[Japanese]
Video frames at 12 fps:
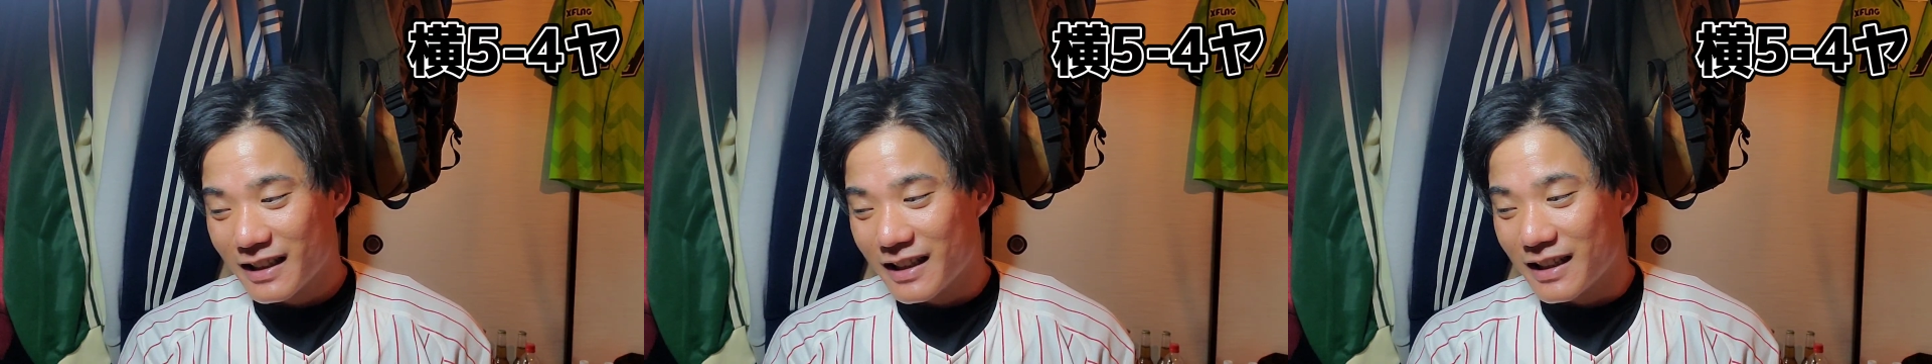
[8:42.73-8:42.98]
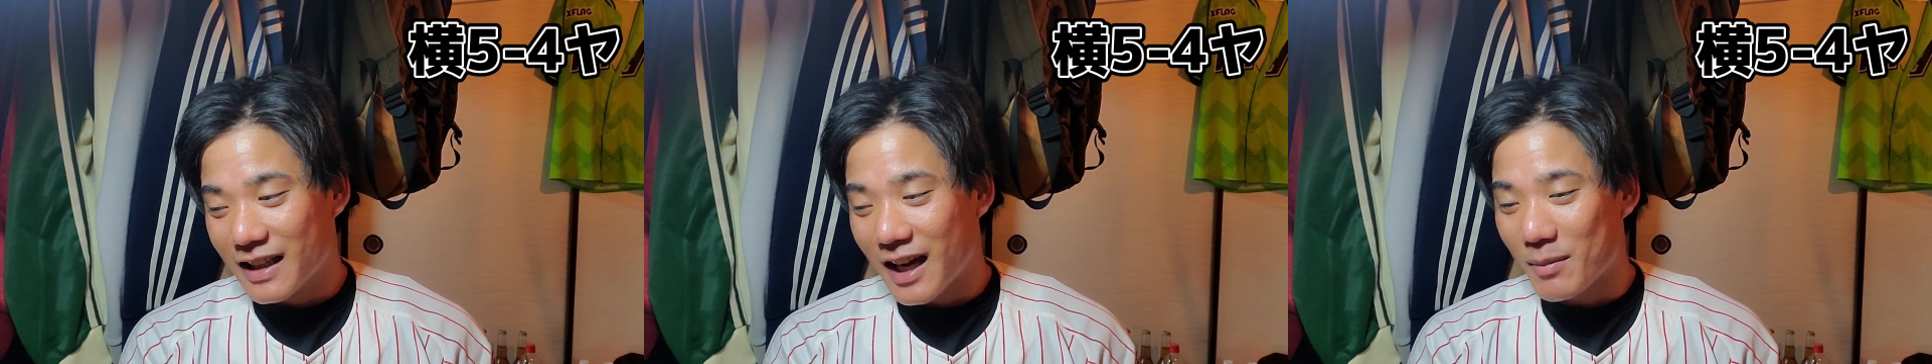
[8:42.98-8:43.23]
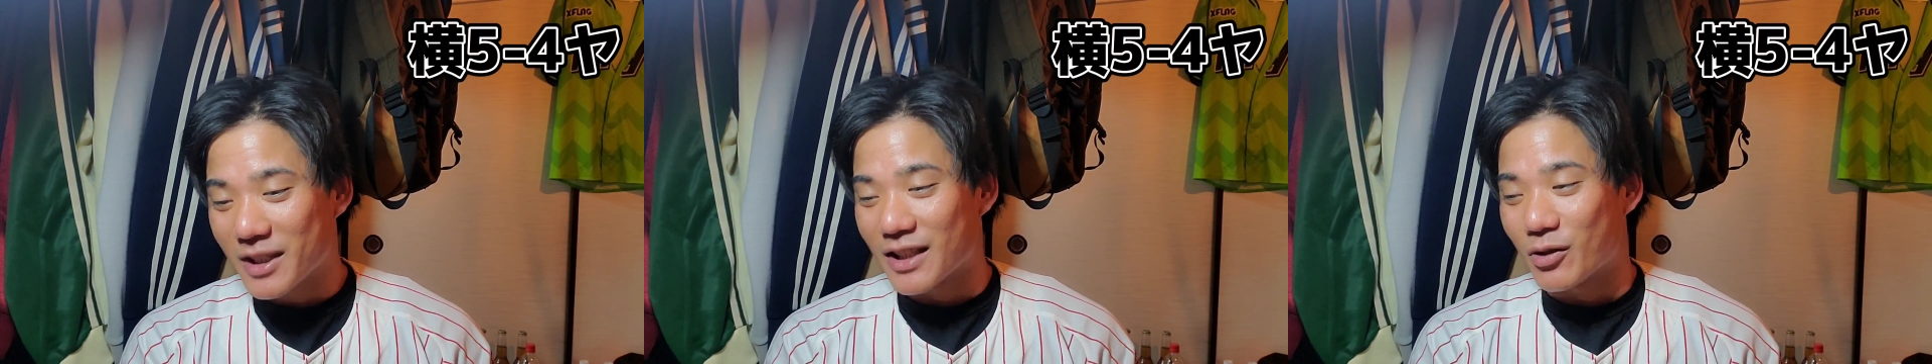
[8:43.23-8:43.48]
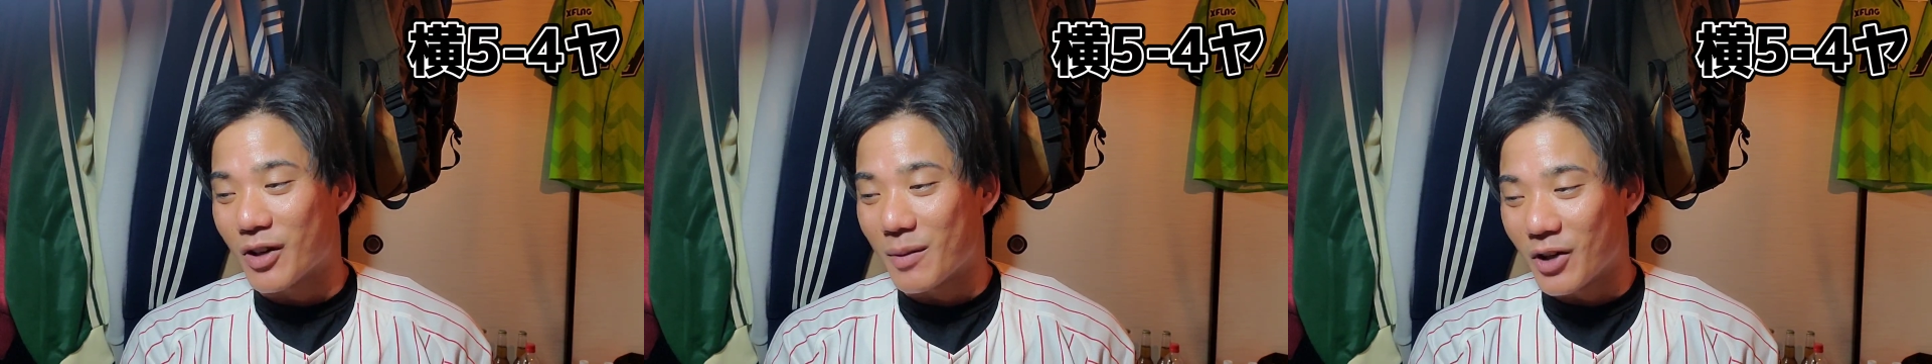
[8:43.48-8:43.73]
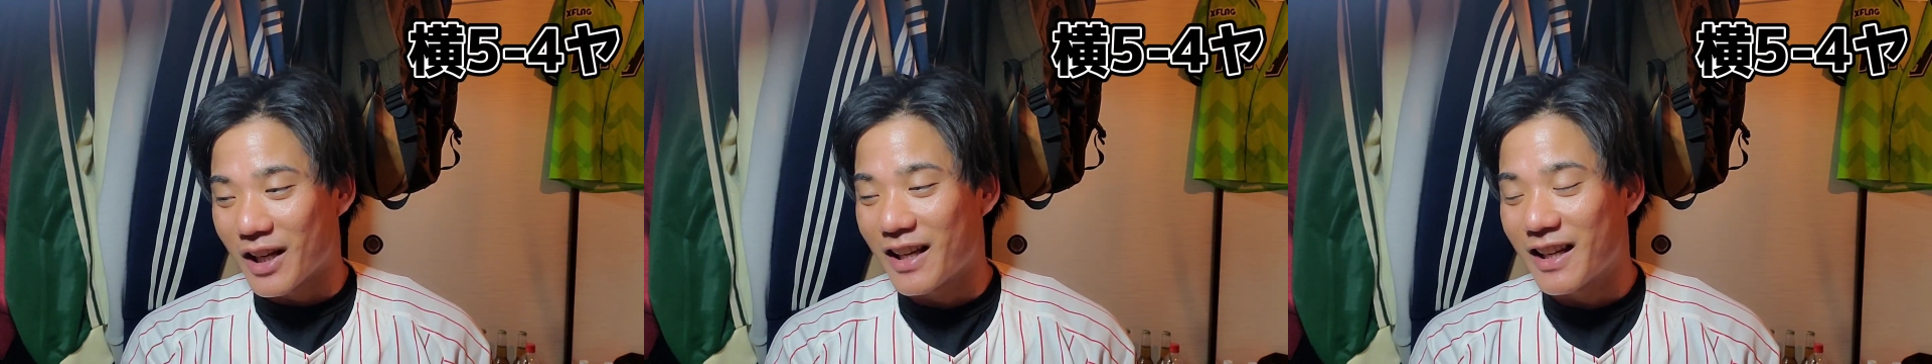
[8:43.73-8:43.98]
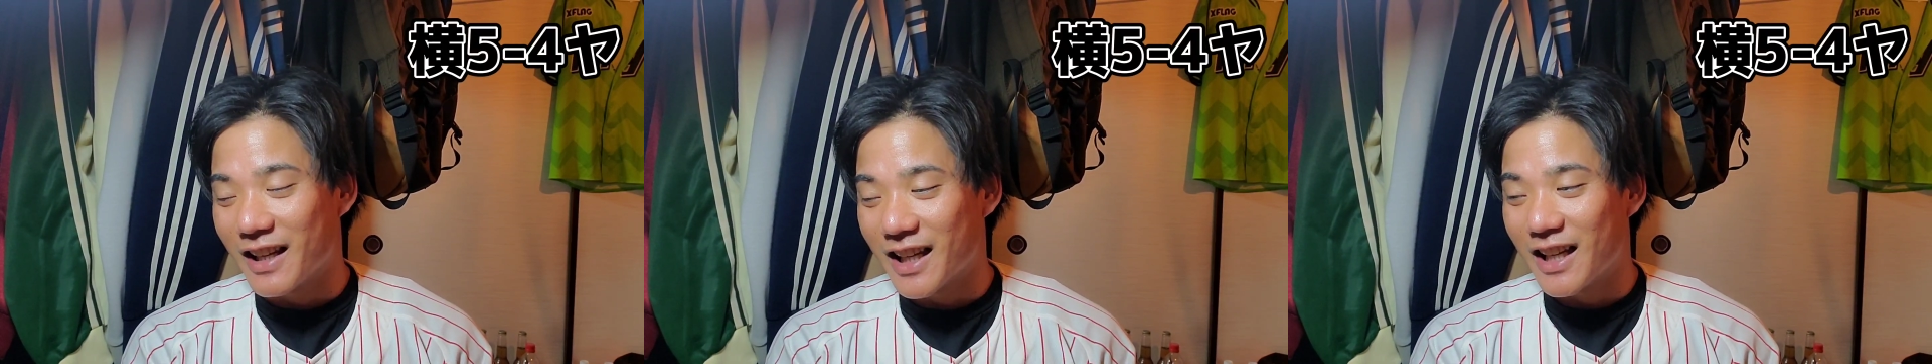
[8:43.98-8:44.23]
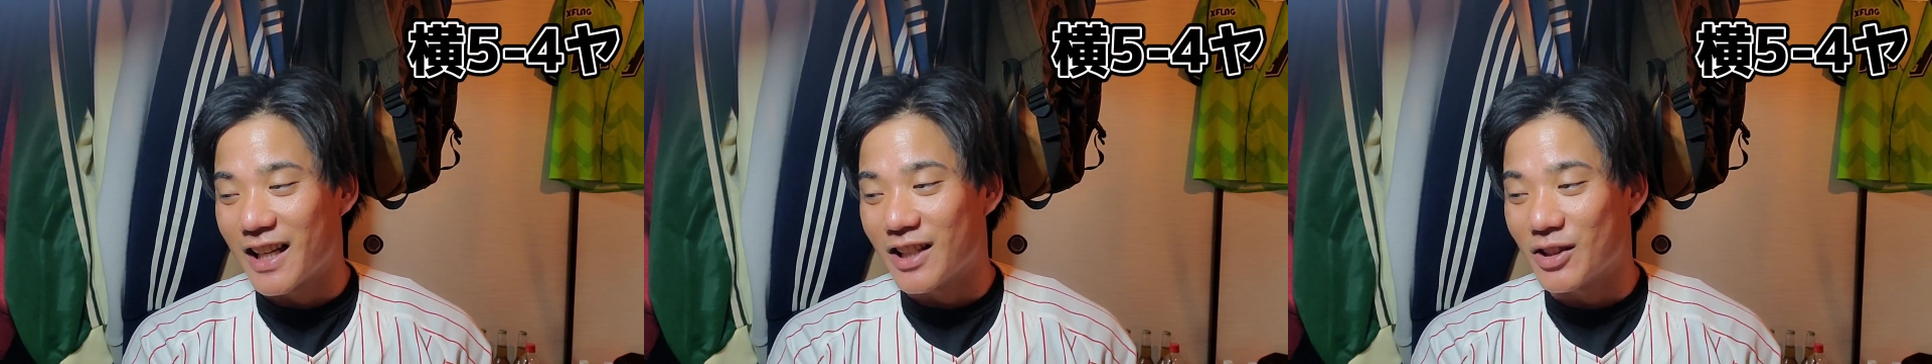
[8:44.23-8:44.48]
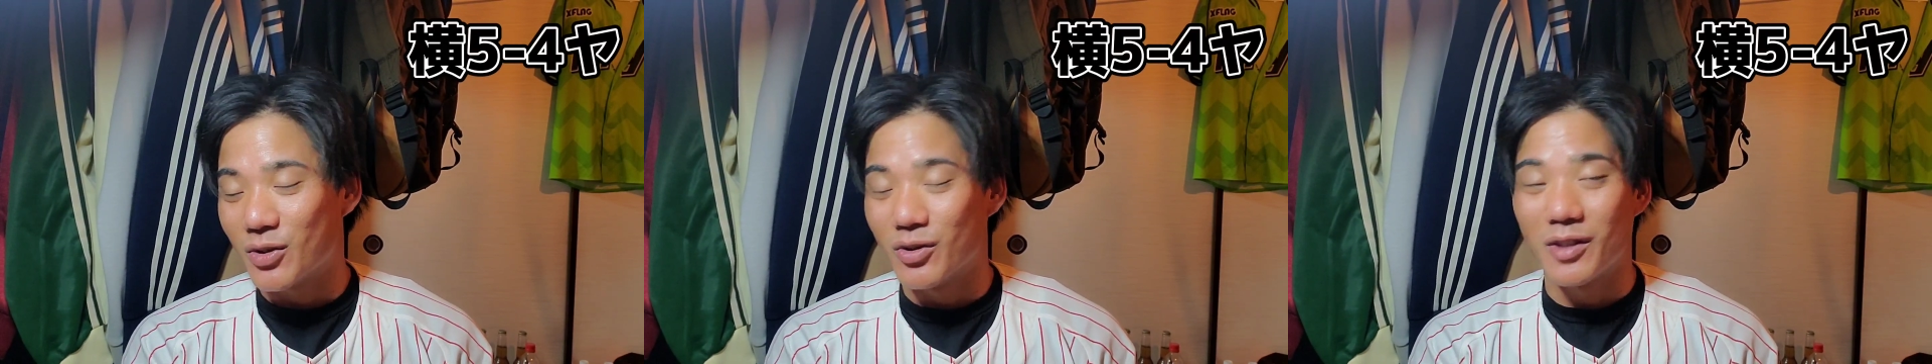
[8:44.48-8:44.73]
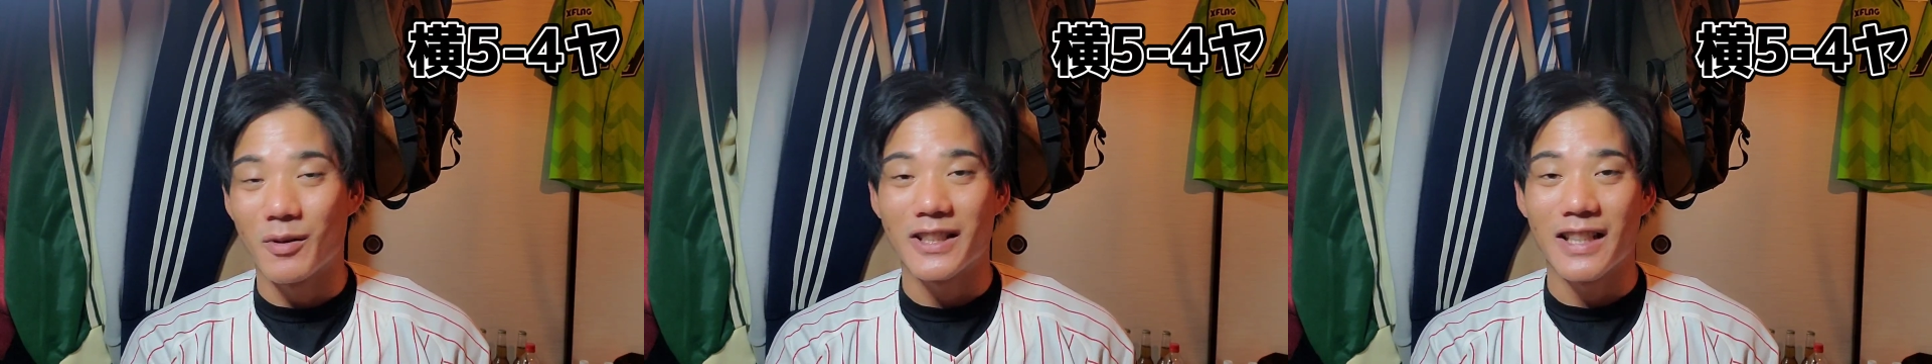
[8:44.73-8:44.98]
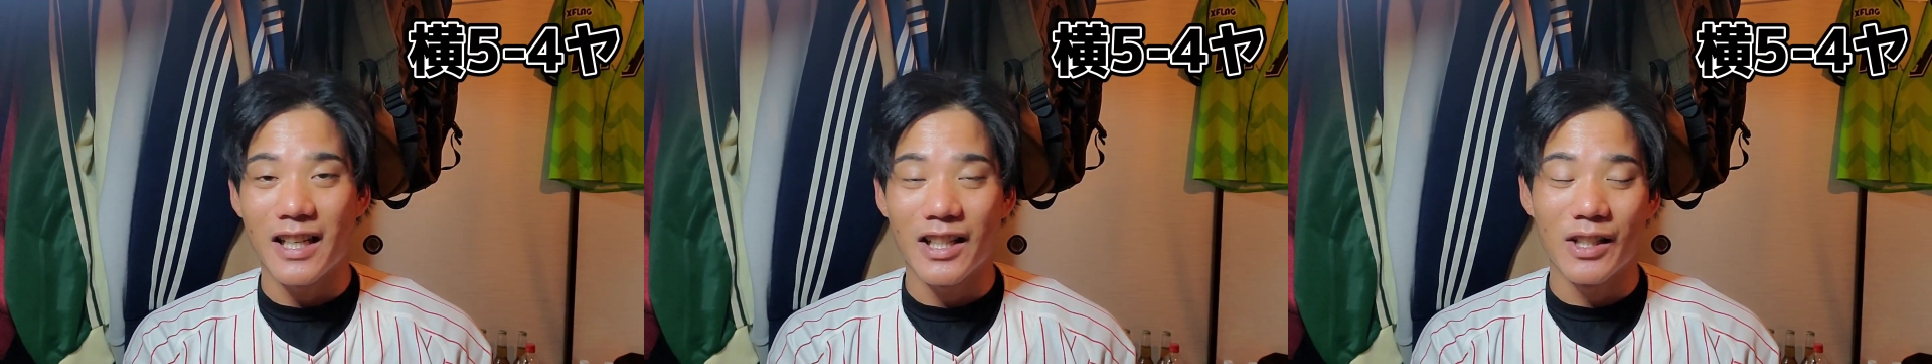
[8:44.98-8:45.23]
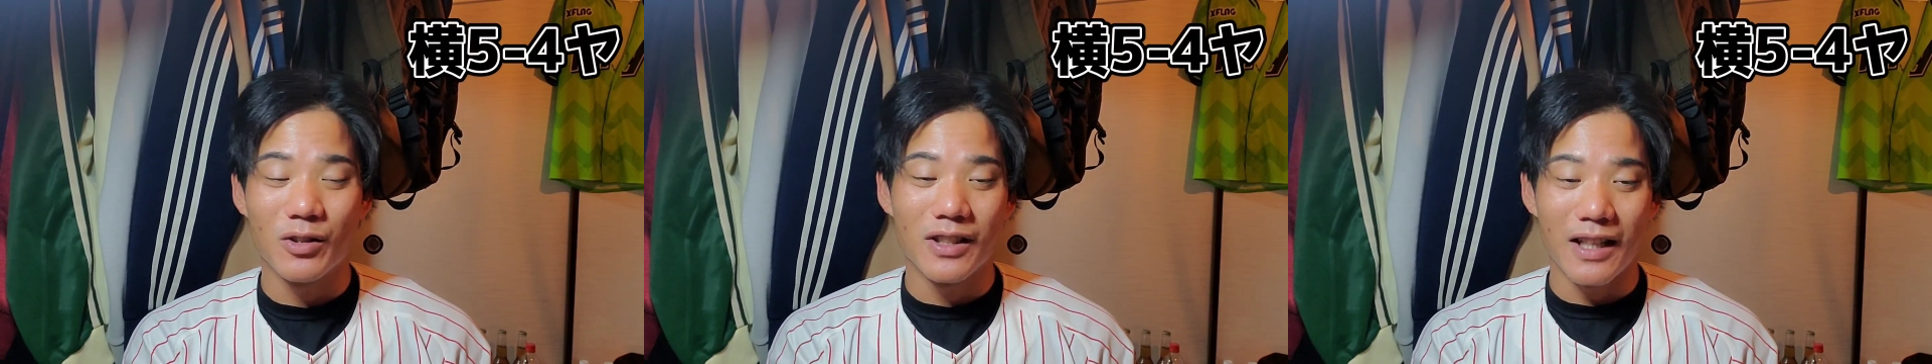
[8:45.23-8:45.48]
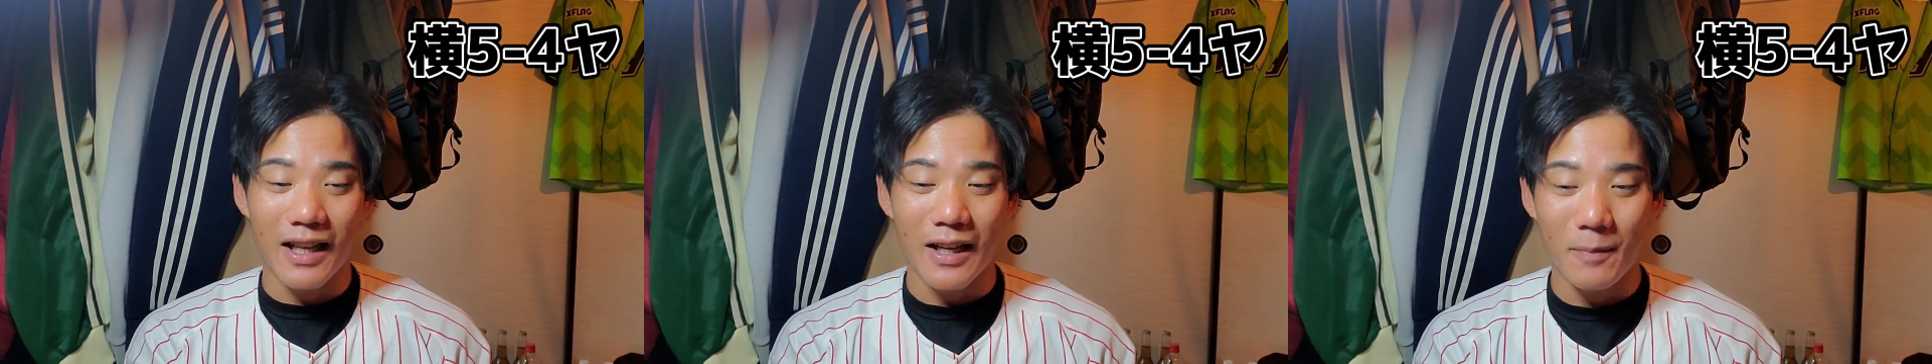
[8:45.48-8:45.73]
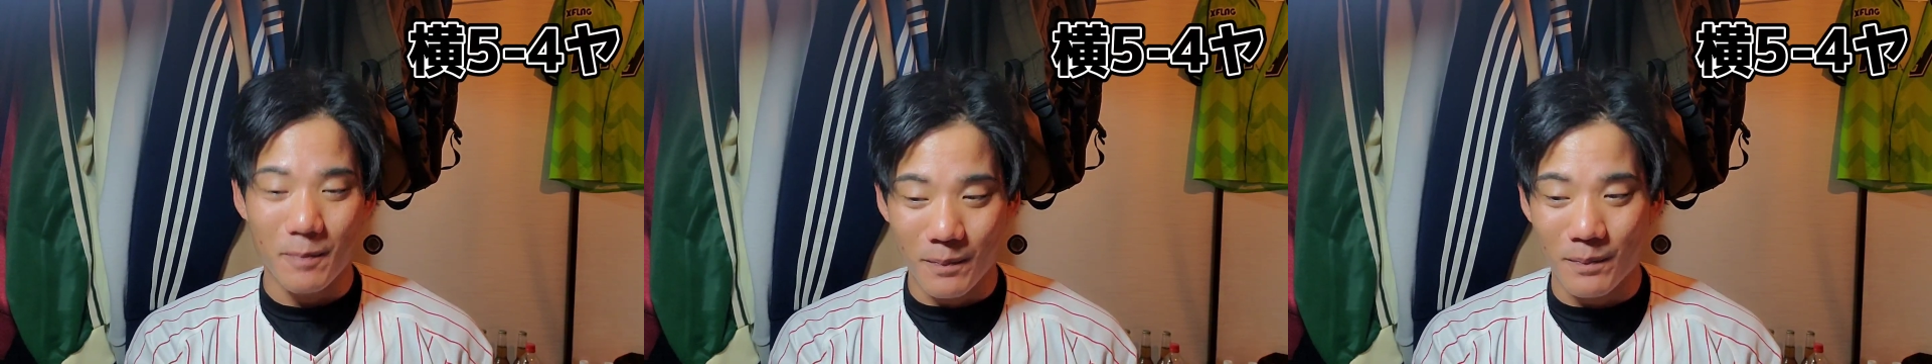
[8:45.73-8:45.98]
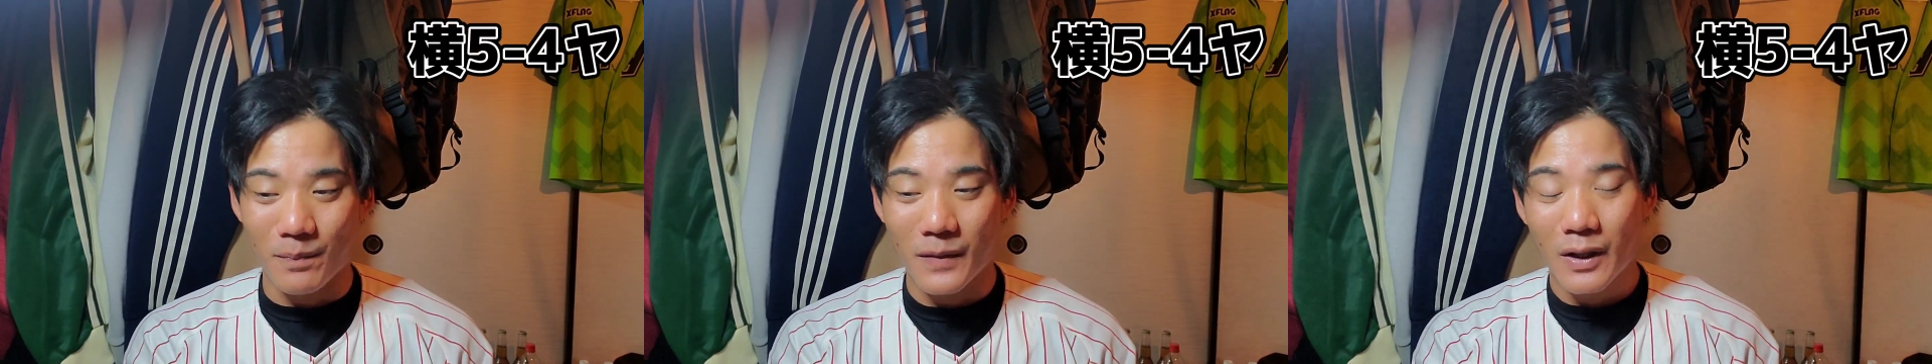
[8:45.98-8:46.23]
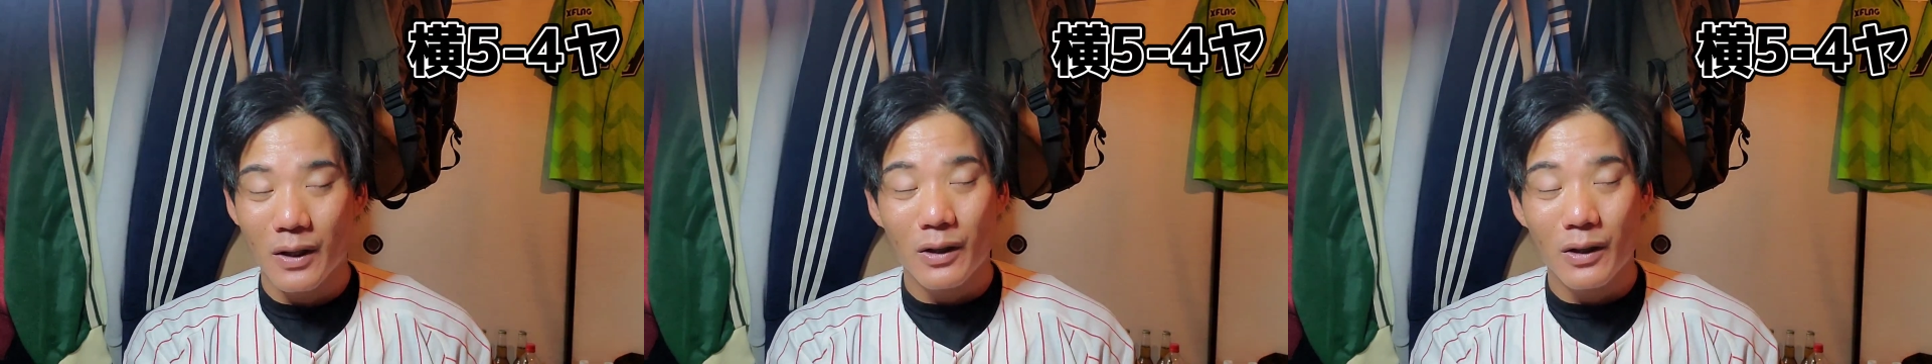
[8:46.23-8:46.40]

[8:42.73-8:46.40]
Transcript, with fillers: えー、で、浜ちゃんとかもね、えー、ヒット打ってましたね、二塁打ね。うん。